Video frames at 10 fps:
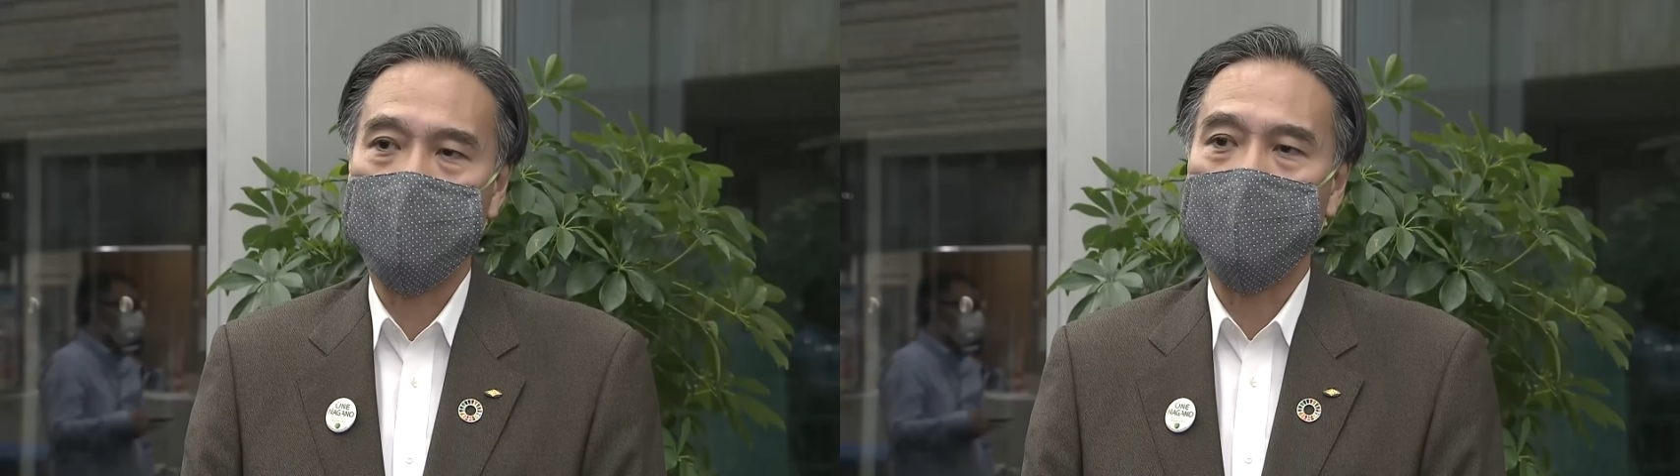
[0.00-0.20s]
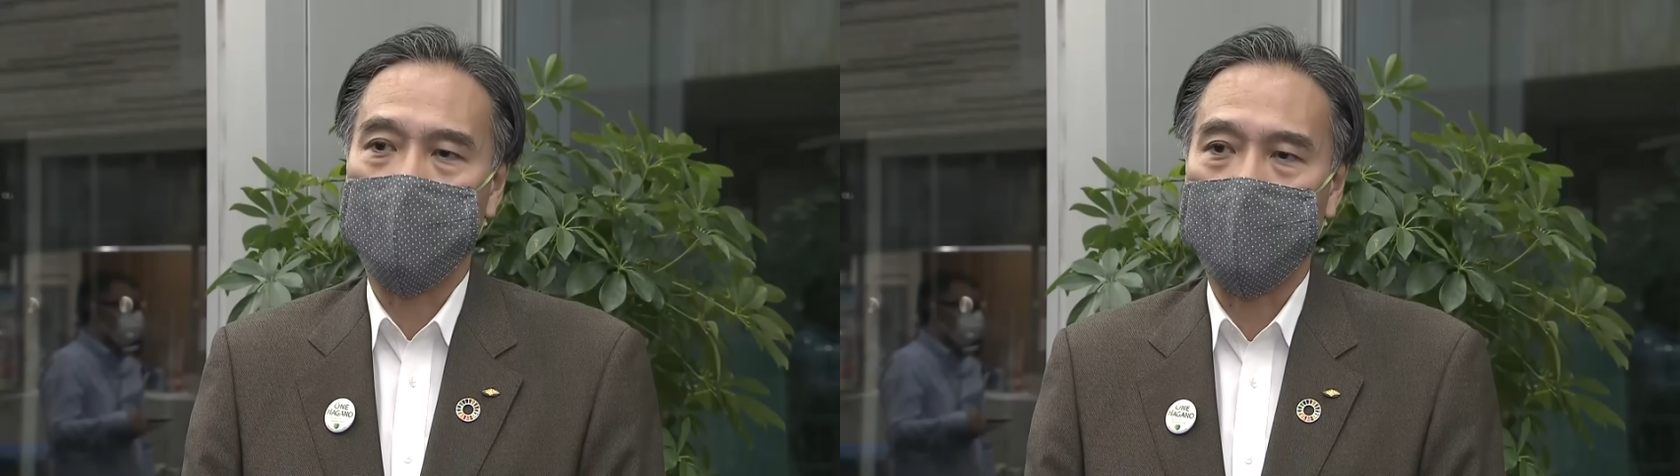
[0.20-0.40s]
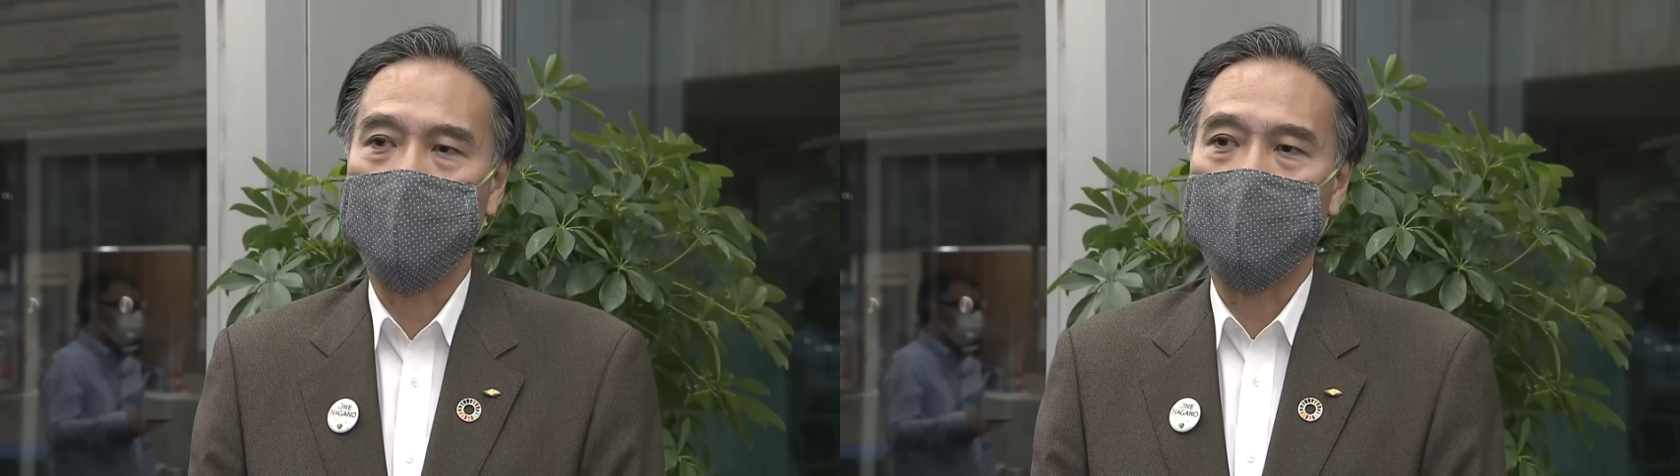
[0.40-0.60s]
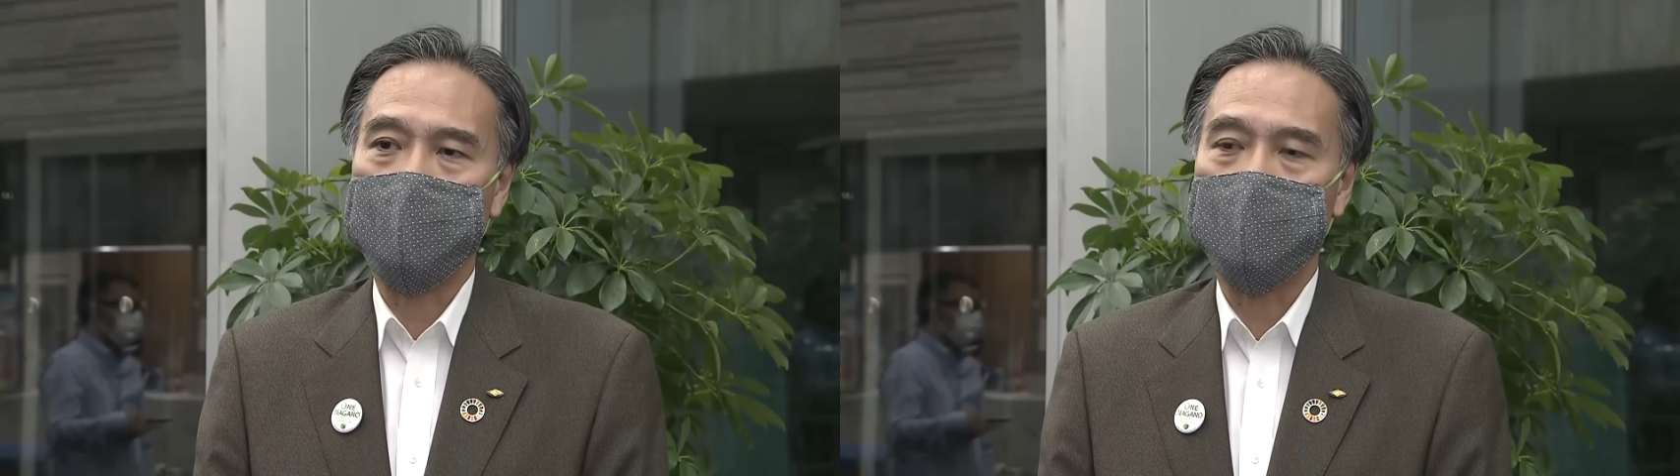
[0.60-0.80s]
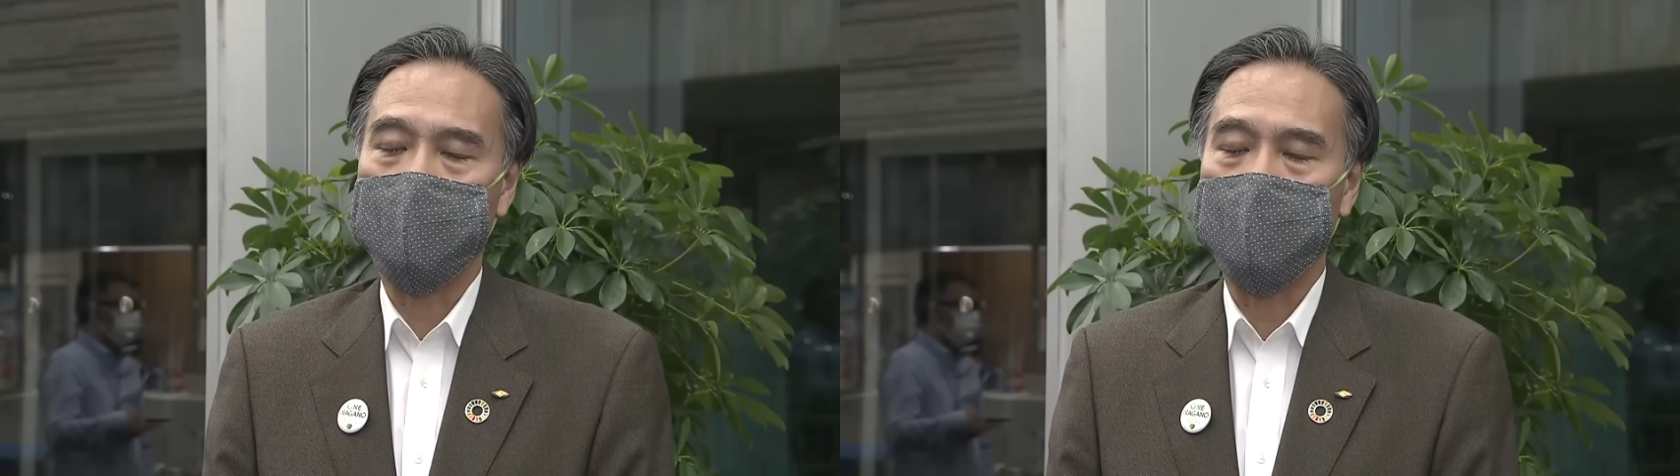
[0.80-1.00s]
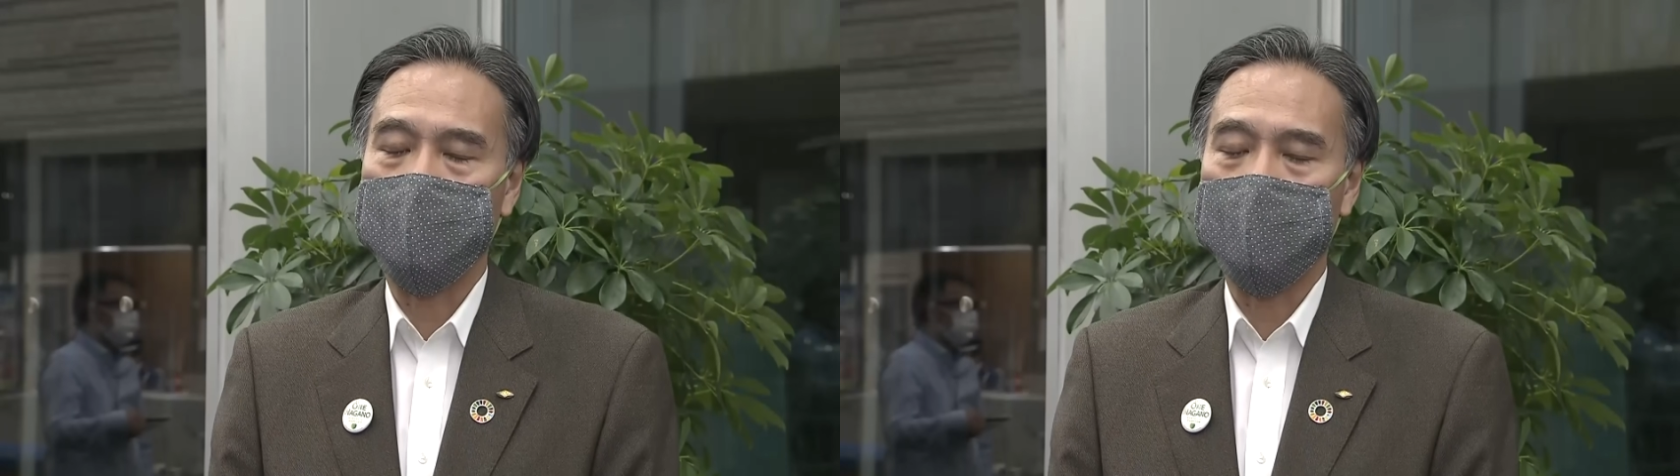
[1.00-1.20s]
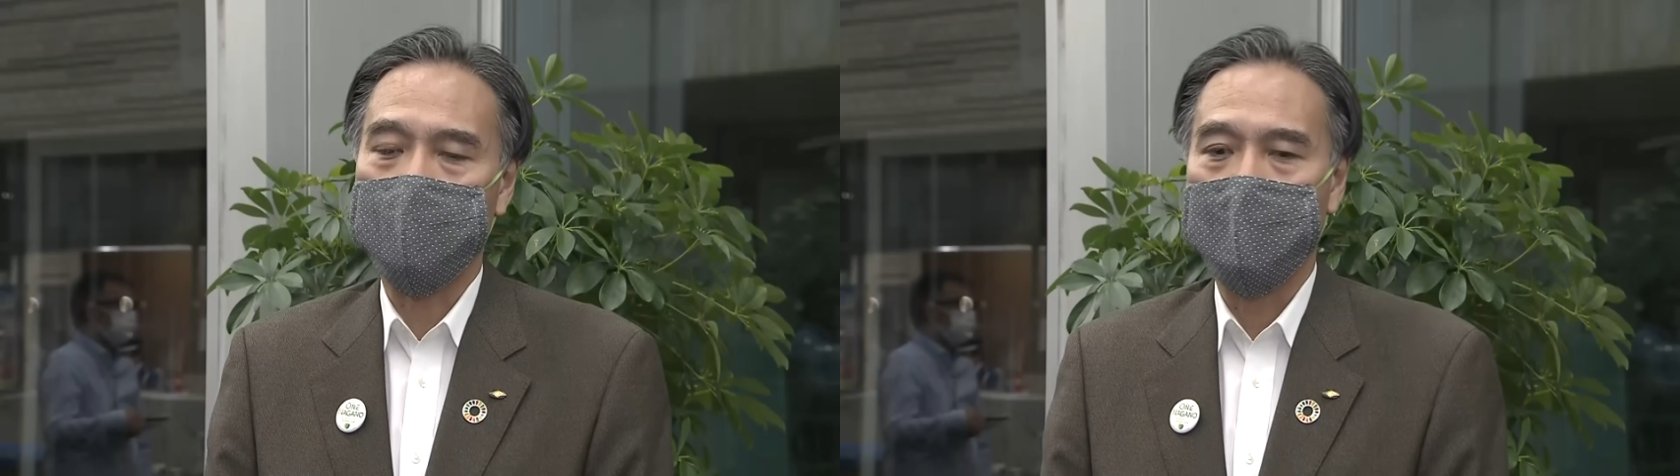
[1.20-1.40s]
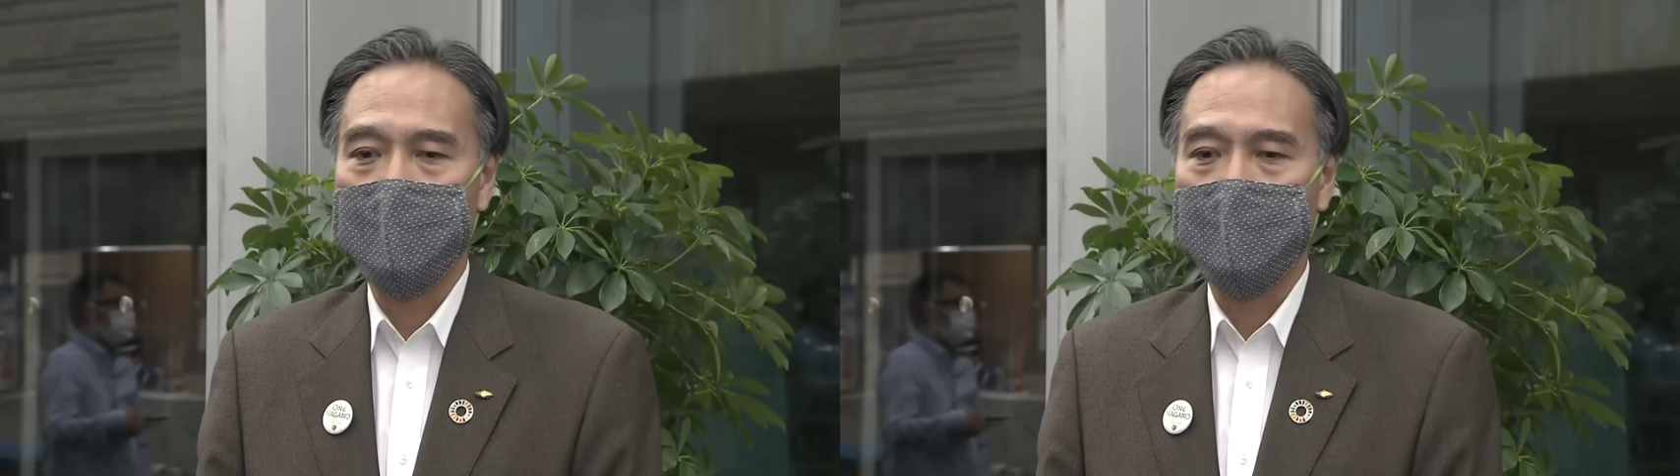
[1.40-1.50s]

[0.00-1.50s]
応しなきゃいけないというふうに思ってます。